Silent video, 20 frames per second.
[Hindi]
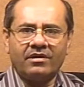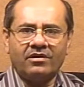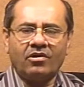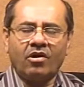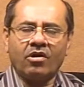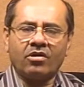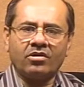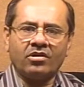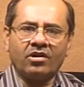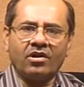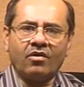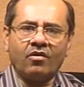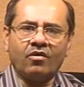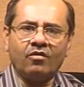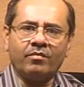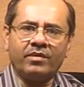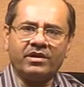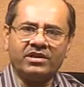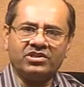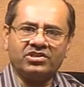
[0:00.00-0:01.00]
डॉक्टर और
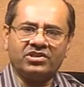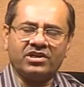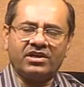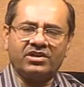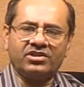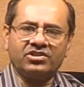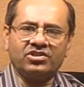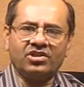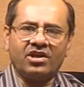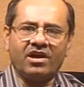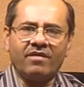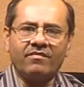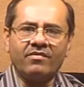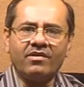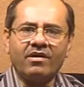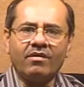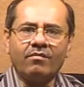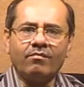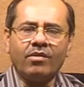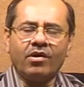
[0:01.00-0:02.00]
मरीज का रिश्ता
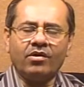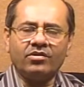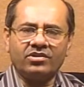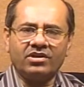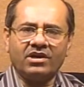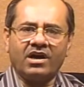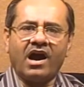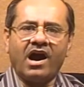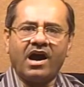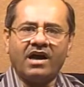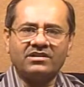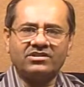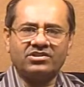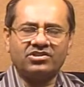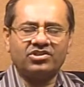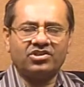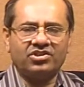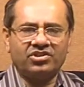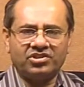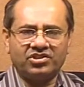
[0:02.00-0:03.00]
बहुत ही खास
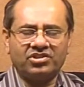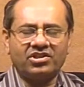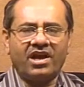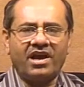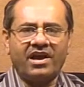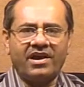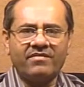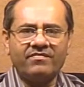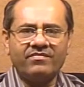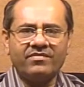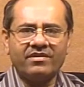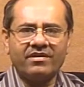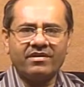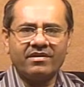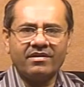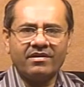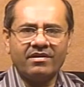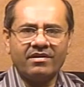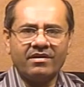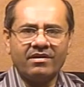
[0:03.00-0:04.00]
रिश्ता है
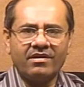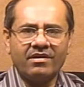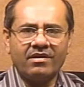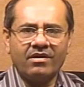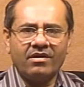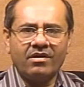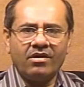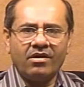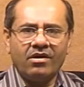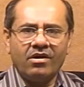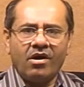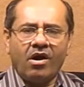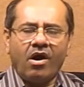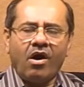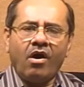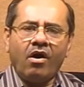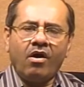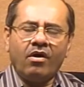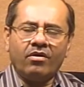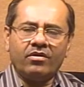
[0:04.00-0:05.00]

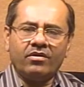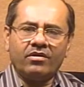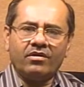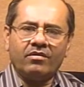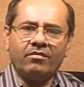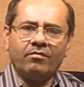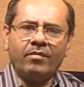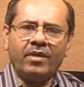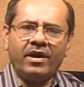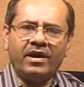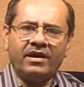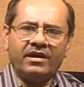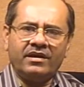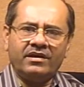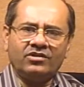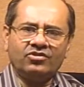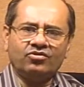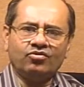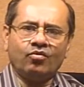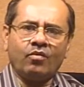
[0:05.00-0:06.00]
और
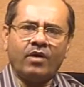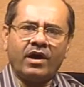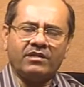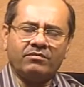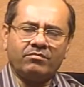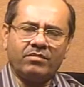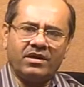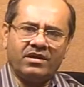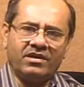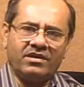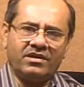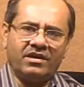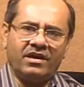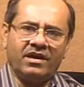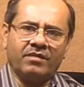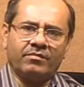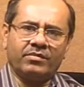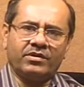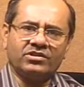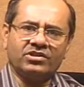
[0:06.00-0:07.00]
मैं शुरुआत में ही
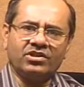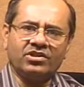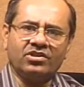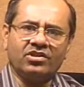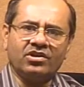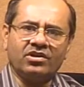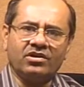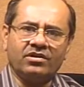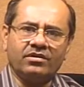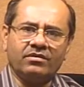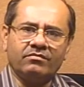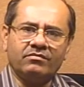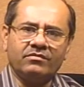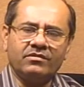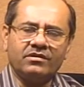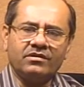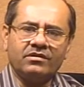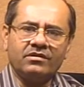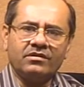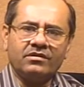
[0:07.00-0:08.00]
एक प्रसिद्ध
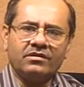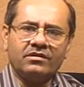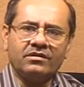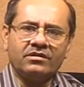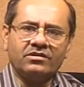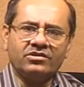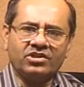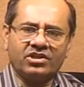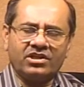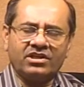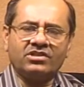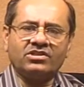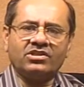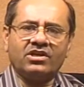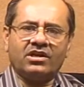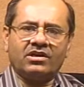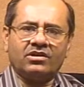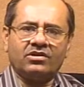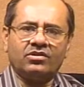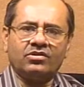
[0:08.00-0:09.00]

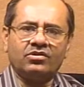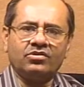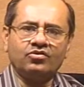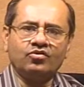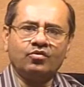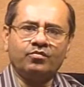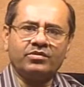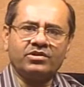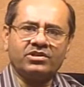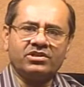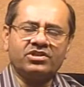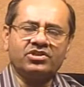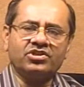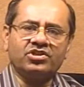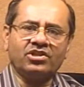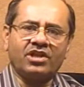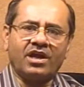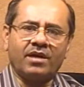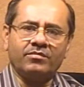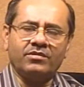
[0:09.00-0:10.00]
चिकित्सक जो पिछली
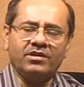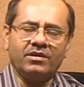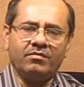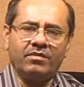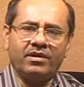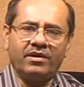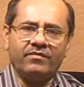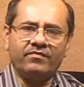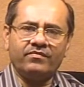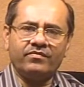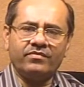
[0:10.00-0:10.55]
शताब्दी में